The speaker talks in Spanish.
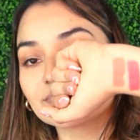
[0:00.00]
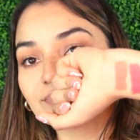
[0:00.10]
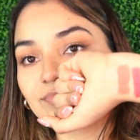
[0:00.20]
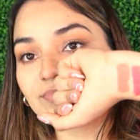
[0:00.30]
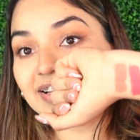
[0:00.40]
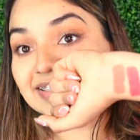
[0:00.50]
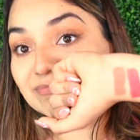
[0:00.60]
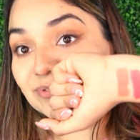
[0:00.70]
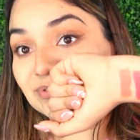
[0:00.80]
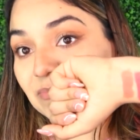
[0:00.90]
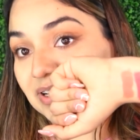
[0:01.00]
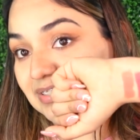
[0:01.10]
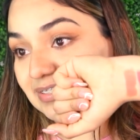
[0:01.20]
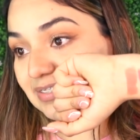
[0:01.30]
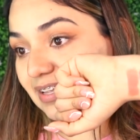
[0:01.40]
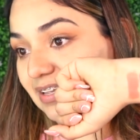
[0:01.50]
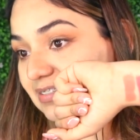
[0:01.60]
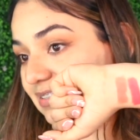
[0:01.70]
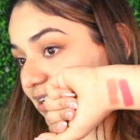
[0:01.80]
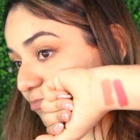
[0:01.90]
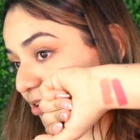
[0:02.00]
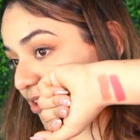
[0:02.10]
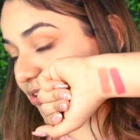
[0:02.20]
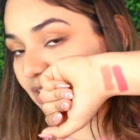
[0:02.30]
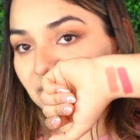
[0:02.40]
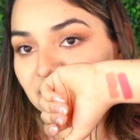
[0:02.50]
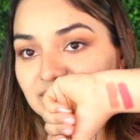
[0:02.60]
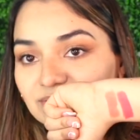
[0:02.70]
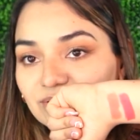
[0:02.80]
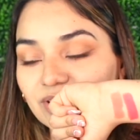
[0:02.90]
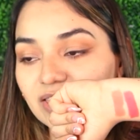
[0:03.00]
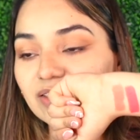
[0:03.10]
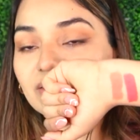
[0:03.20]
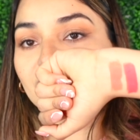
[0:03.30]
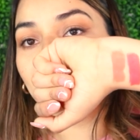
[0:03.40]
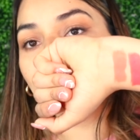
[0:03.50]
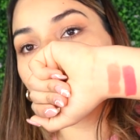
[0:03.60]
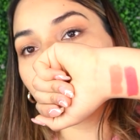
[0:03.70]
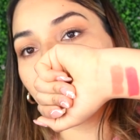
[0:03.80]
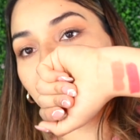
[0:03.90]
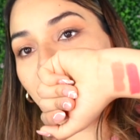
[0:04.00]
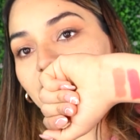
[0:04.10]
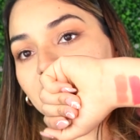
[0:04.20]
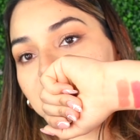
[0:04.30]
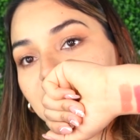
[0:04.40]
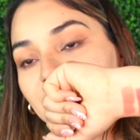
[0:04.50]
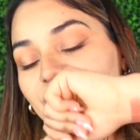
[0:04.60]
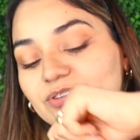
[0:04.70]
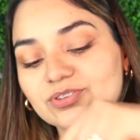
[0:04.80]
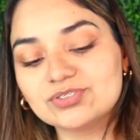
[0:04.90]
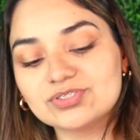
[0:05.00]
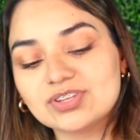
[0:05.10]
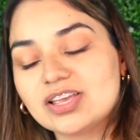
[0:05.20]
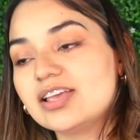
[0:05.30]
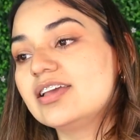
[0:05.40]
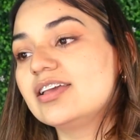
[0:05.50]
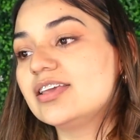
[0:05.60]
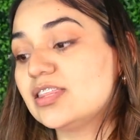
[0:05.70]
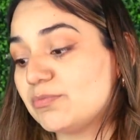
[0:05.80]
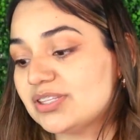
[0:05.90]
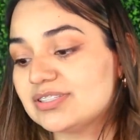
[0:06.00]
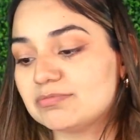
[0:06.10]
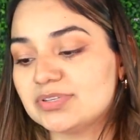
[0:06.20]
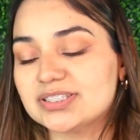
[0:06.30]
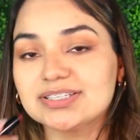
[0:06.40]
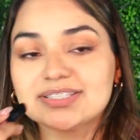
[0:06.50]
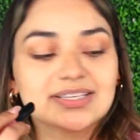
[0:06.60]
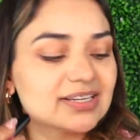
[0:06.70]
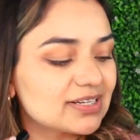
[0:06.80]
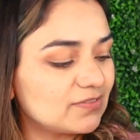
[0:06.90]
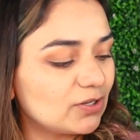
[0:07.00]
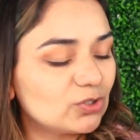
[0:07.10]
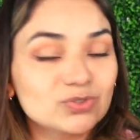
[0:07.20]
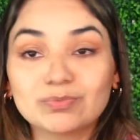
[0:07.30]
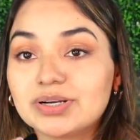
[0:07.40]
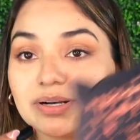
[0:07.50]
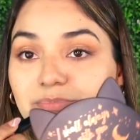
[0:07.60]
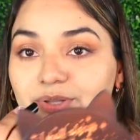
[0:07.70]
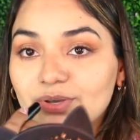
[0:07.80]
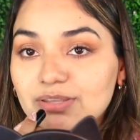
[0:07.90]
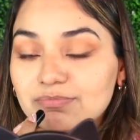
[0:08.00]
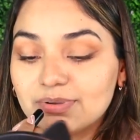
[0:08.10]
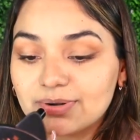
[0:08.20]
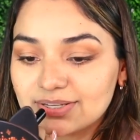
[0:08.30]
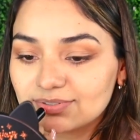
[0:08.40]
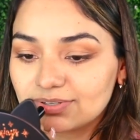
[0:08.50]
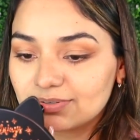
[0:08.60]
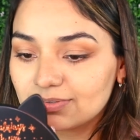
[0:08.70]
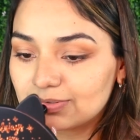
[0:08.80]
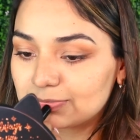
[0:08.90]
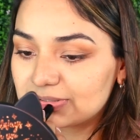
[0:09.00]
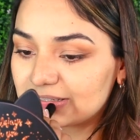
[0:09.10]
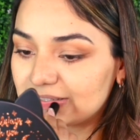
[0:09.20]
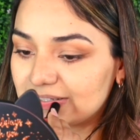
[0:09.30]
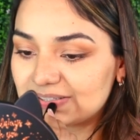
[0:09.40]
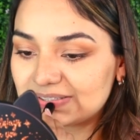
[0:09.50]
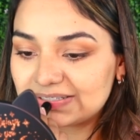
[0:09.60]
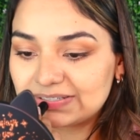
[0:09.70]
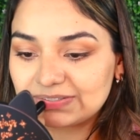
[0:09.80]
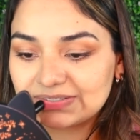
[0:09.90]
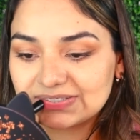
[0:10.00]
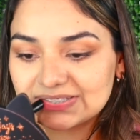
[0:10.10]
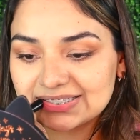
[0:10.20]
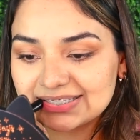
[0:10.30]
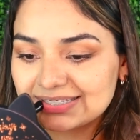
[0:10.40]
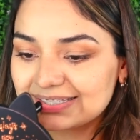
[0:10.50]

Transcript: Mm, este me gusta más, está un poquito ya más colorido. Vean la diferencia de tonos. Y también se me hace que se resbaló súper rápido en mi brazo. A ver, vamos a ver en las labias.